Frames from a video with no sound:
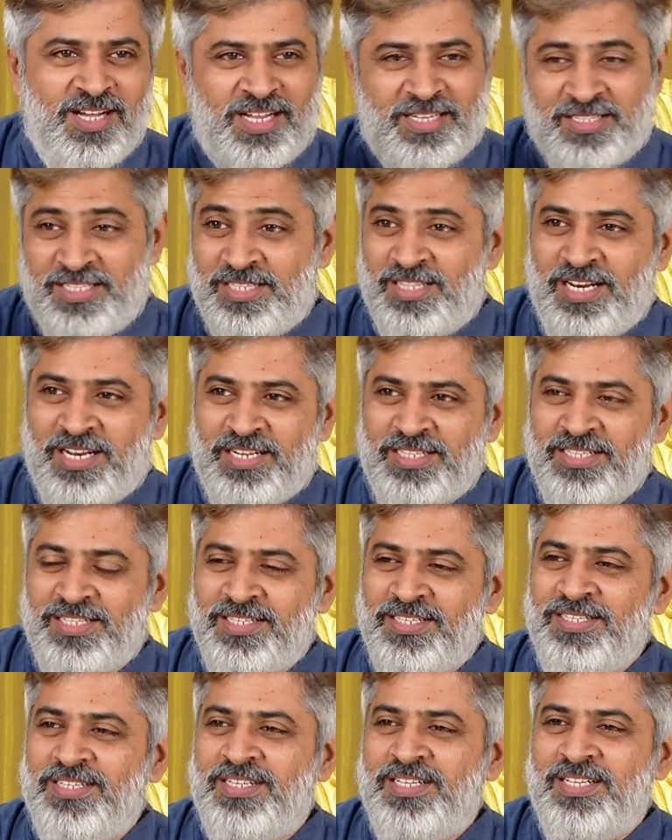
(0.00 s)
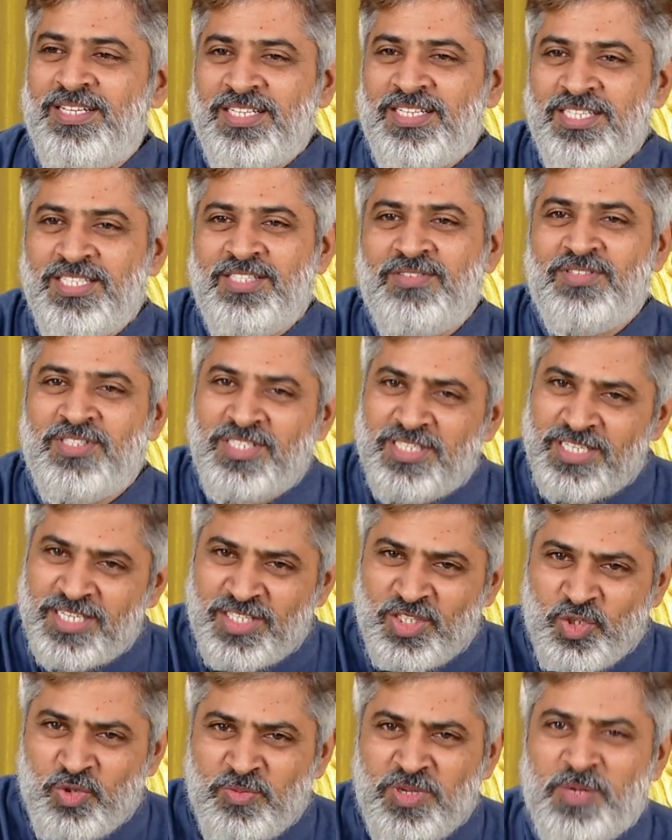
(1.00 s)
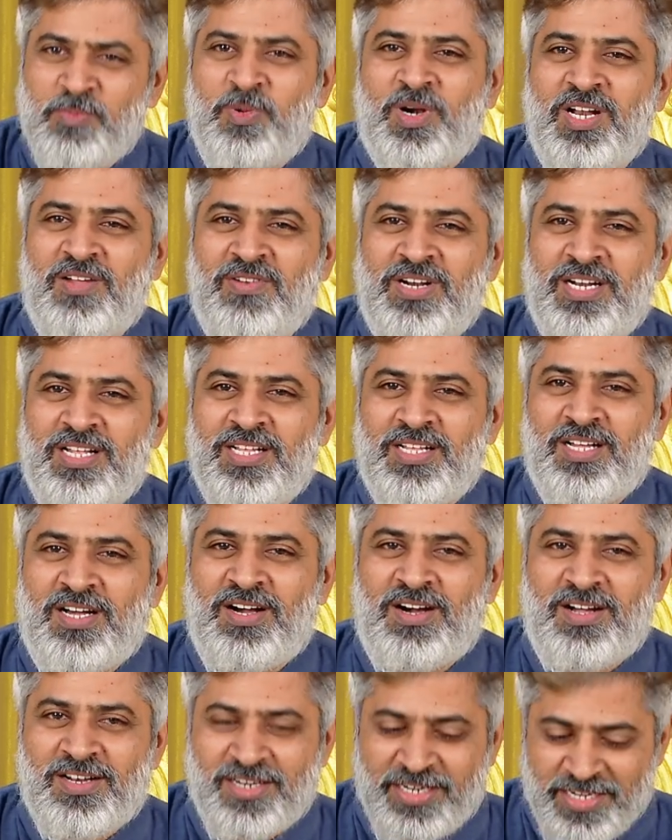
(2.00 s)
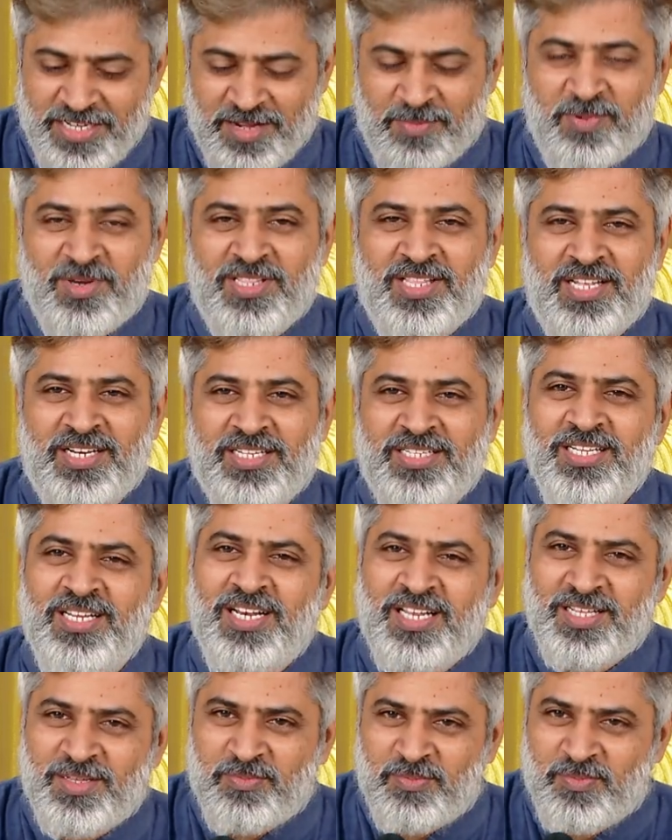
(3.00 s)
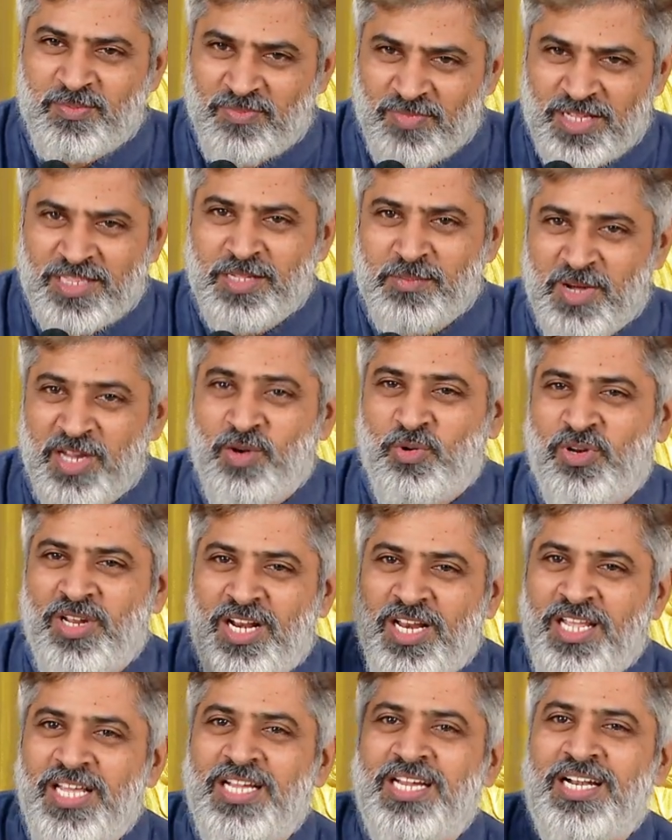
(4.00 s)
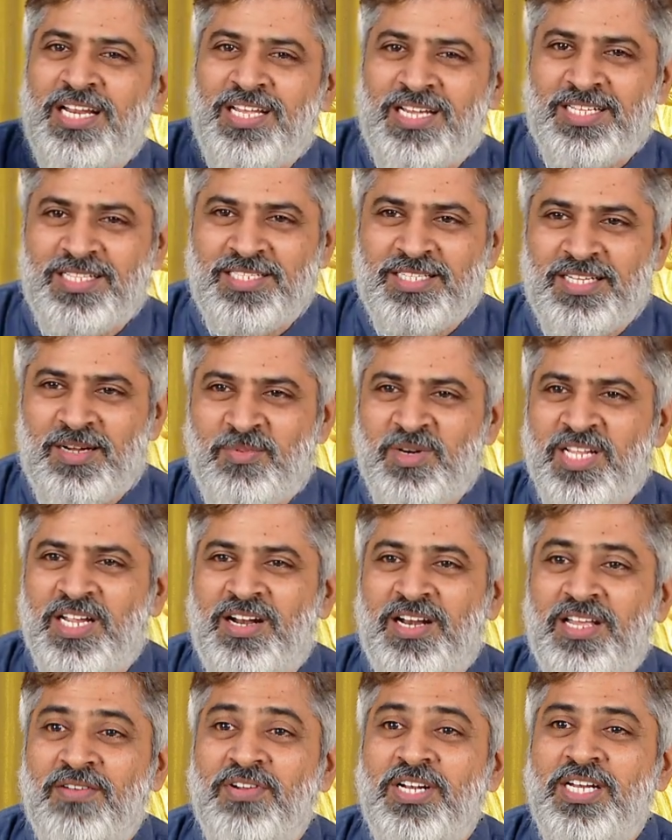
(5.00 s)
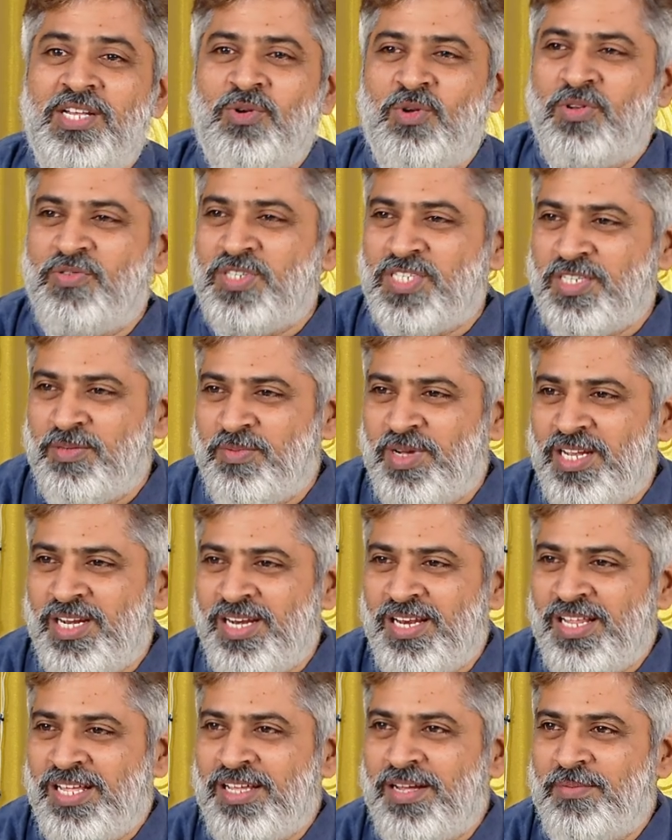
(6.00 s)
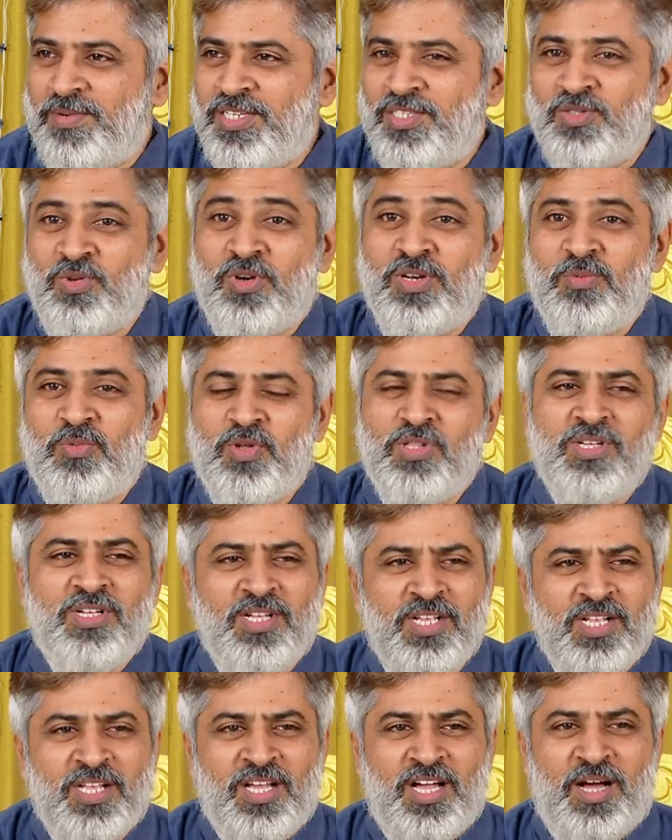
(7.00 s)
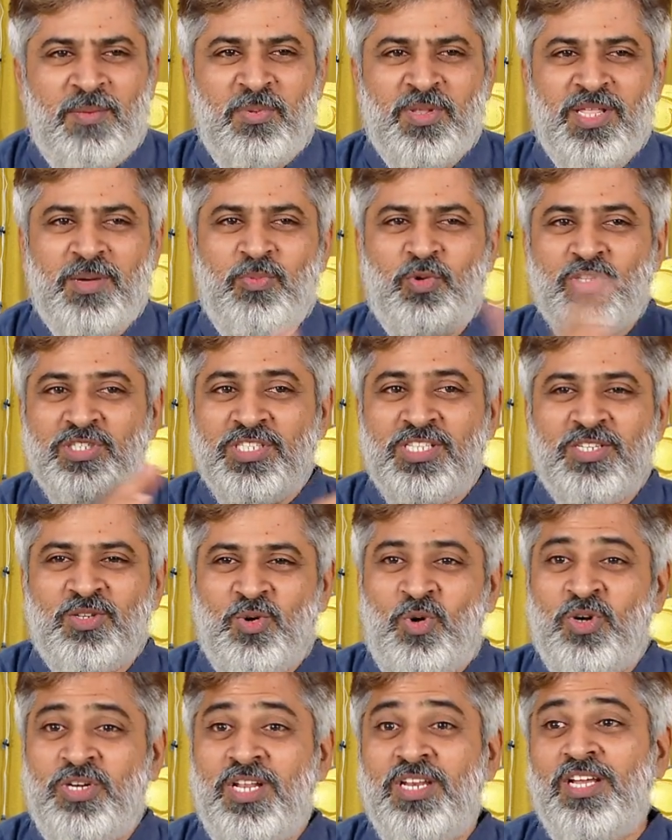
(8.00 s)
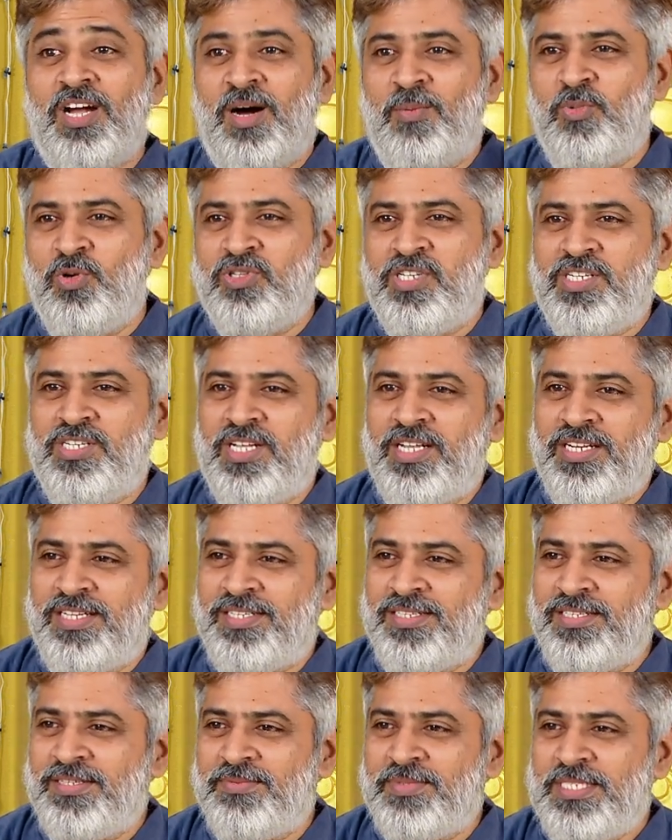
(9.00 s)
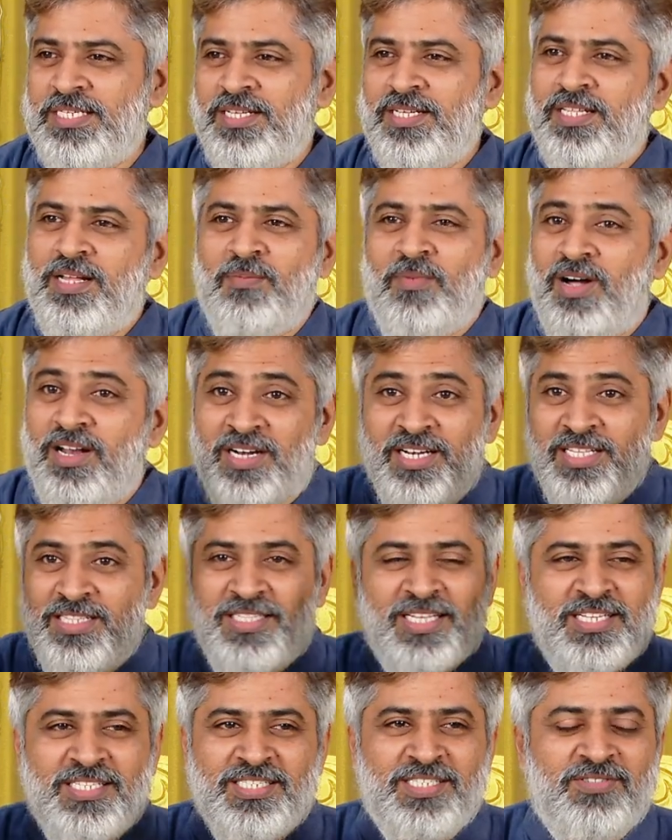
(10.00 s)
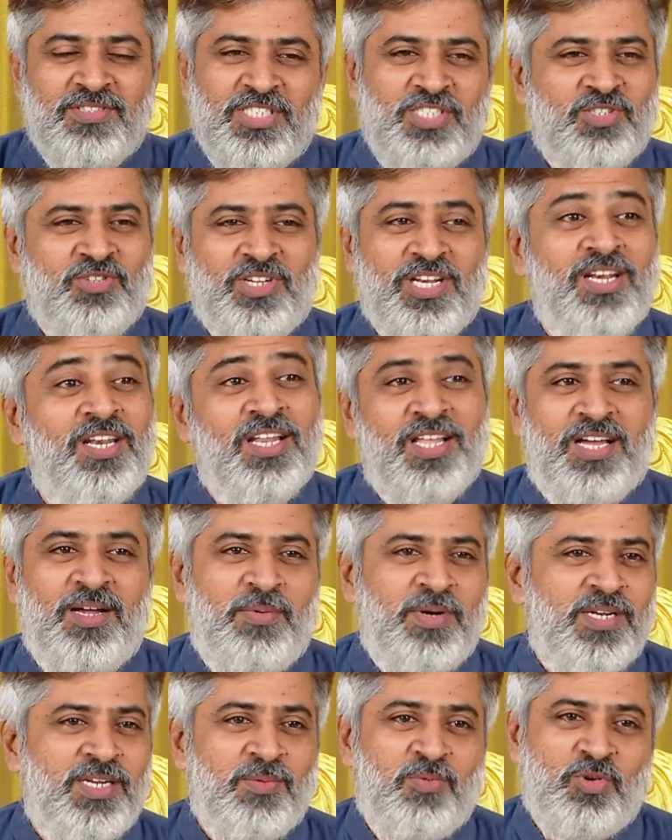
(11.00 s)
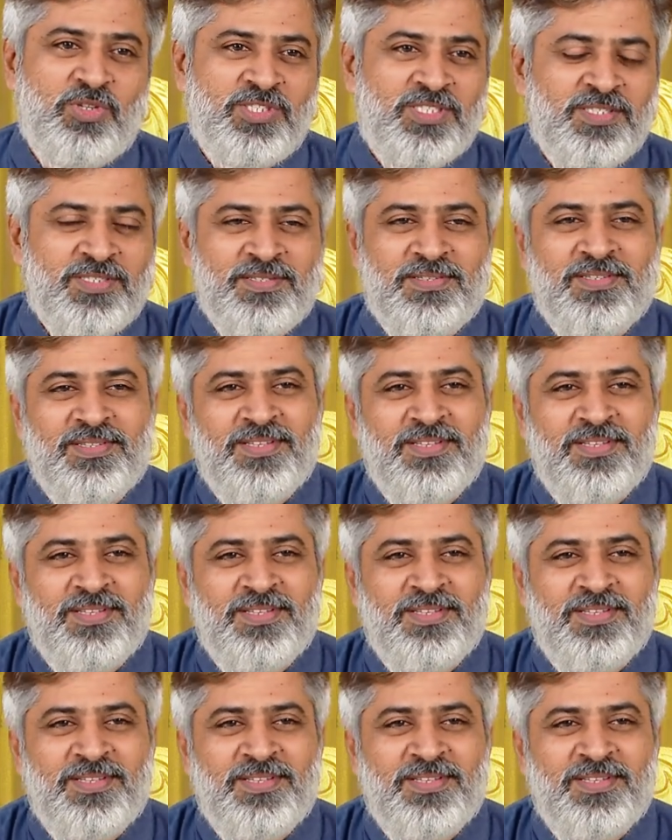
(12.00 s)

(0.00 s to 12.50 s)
அர்த்தத்தில் இருந்தது இது வந்து எதுவுமே பண்ண வேணாம் ஆல்ரெடி அப்படி தான் இருக்குது இல்லை அந்த மாதிரி ஒரு நிலையே கிடையாது அப்படி அடைய வேண்டிய ஒரு விஷயமே இல்லை அப்படின்னு சொல்லும்போது அப்போ தான் புரிஞ்சுது டோட்டலி ஆப்போசிட்டாக இருக்குது நம்ம ஆல்ரெடி தெரிஞ்ச விஷயம் இல்லை அப்படின்னு புரிஞ்சுது